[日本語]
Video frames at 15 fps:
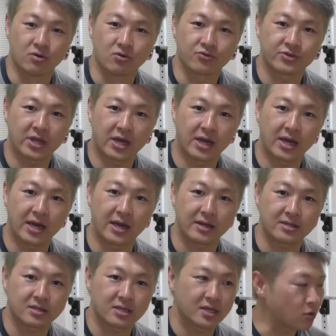ほん
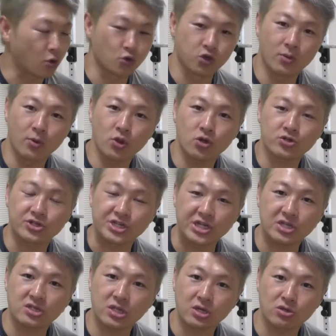で、子供の
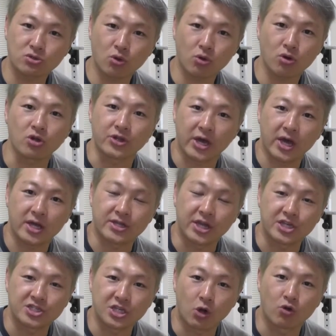国っていうところで
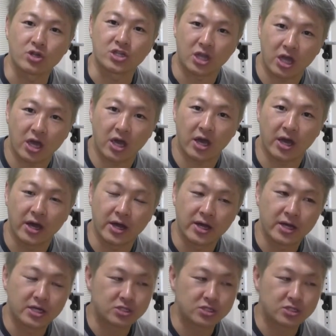電車降りて、